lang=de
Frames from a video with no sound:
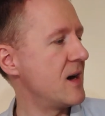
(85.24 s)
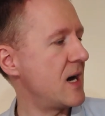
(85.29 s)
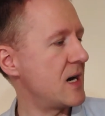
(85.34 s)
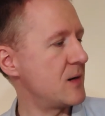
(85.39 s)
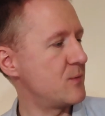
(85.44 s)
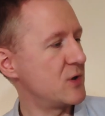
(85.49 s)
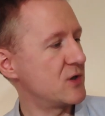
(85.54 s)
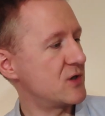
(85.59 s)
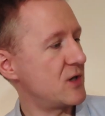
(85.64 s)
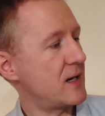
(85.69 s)

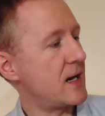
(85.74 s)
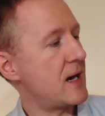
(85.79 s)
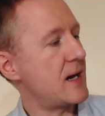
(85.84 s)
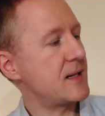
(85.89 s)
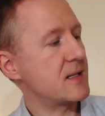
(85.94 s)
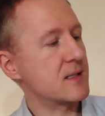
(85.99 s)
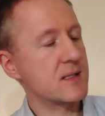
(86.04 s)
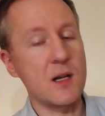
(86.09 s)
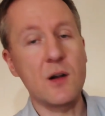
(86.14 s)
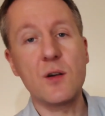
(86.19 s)
Eine
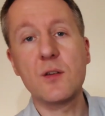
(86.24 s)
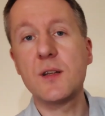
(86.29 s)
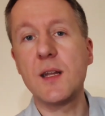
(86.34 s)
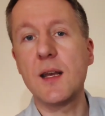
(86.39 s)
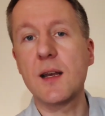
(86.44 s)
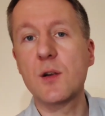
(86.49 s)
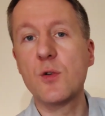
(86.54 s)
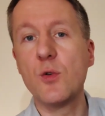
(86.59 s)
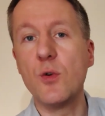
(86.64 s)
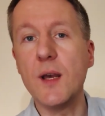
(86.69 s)
Besonderheit ist auch
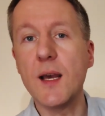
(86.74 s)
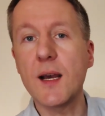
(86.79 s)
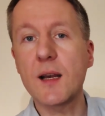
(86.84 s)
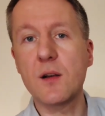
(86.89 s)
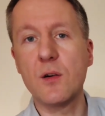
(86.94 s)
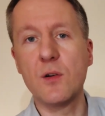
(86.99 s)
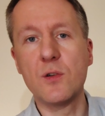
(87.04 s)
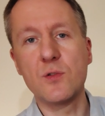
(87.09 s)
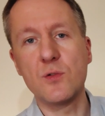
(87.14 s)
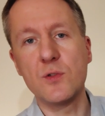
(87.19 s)
der
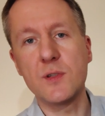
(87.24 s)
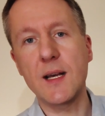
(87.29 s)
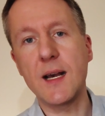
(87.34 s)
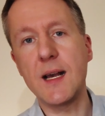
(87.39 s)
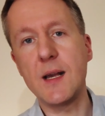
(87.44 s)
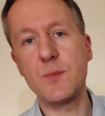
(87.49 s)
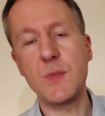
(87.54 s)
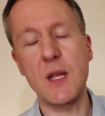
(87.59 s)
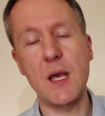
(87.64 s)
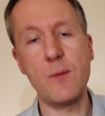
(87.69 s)
QR-Code
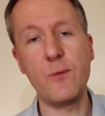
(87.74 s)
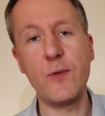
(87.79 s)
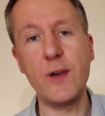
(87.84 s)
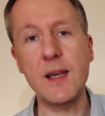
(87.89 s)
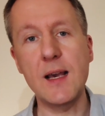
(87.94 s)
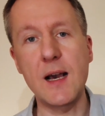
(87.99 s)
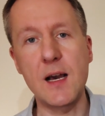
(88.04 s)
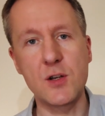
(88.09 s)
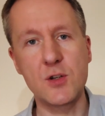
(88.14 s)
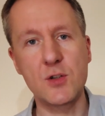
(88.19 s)
unterhalb der
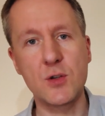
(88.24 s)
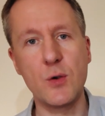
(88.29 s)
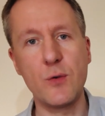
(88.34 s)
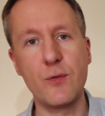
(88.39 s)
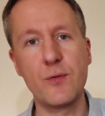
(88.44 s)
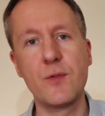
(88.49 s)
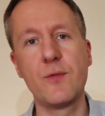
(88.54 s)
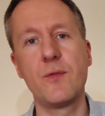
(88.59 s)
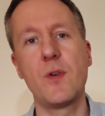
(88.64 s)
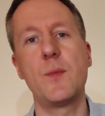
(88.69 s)

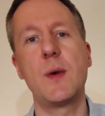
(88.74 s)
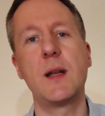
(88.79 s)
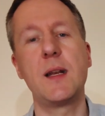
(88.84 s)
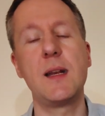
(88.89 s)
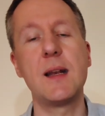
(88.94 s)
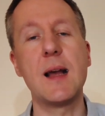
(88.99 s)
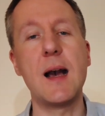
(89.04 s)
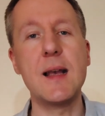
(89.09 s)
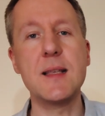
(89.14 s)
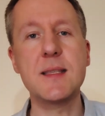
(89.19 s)
Empfängeranschrift. Wenn man
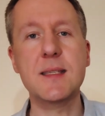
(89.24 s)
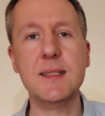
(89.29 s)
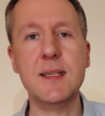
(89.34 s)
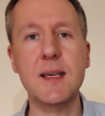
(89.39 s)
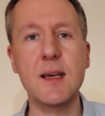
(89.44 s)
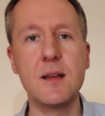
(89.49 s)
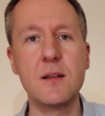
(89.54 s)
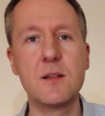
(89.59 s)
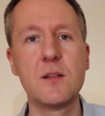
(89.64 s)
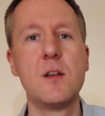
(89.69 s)
den
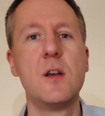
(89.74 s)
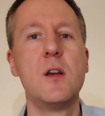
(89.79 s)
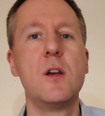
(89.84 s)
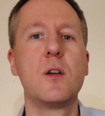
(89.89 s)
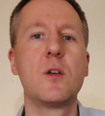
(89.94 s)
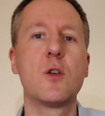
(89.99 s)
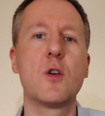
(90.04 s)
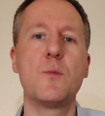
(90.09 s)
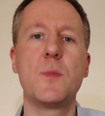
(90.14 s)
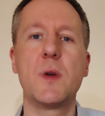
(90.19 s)
einscannt,
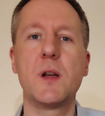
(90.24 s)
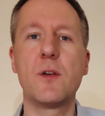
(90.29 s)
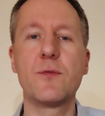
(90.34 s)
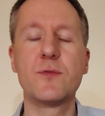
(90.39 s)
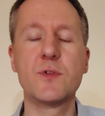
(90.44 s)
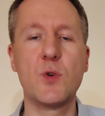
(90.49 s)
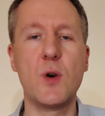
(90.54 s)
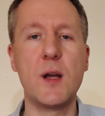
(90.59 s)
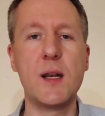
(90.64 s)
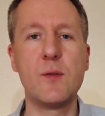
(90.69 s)
kommt man
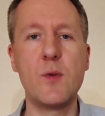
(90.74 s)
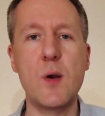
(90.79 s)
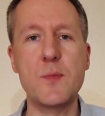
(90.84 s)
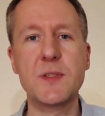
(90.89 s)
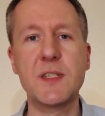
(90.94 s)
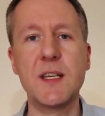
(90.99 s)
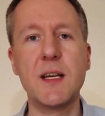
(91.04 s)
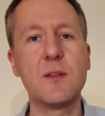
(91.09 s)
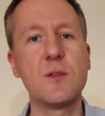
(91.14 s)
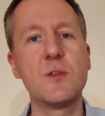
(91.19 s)
auf so eine
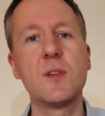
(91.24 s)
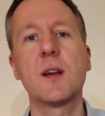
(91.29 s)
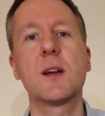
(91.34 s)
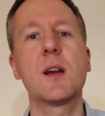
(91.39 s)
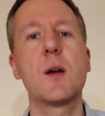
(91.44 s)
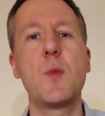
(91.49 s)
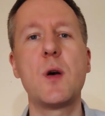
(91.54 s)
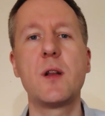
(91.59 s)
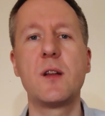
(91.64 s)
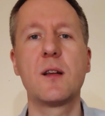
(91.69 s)
Website und da
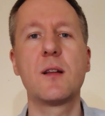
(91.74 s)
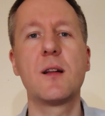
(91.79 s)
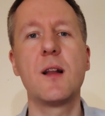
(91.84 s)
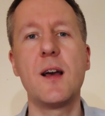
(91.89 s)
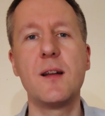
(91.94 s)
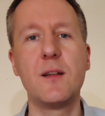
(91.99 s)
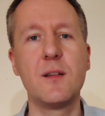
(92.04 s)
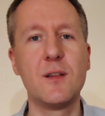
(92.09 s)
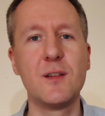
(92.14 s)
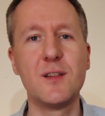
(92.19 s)
kann man eine
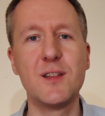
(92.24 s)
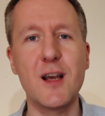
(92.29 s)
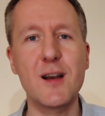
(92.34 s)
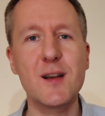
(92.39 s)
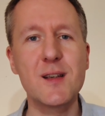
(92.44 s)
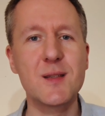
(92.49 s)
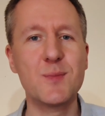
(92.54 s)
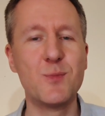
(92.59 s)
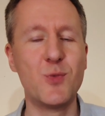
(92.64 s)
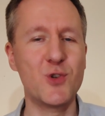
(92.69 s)
kleine
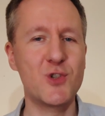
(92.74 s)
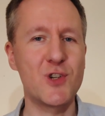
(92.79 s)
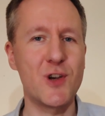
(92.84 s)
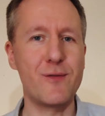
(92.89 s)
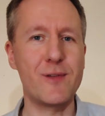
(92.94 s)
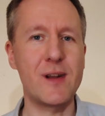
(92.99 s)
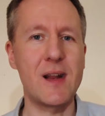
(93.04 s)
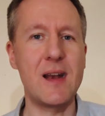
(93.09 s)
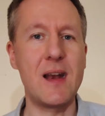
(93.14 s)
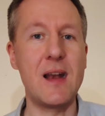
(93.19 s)

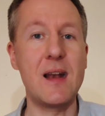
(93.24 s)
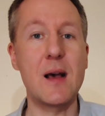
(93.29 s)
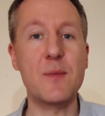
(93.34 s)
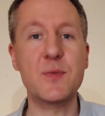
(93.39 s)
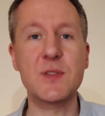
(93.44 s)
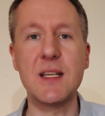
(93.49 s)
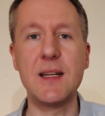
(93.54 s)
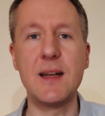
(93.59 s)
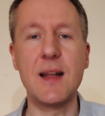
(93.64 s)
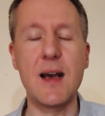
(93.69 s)
Dankesbotschaft an den
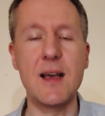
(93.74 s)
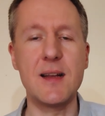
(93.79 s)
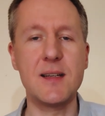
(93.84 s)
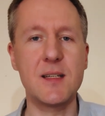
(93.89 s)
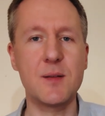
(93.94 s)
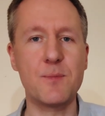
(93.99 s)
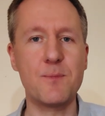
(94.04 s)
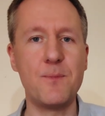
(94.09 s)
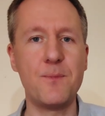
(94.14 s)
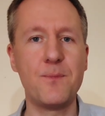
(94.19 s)
Absender
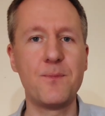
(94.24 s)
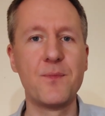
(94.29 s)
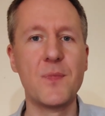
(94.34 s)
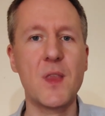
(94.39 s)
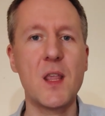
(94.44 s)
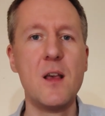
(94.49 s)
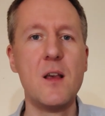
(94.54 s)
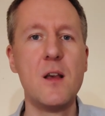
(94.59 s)
eintippen.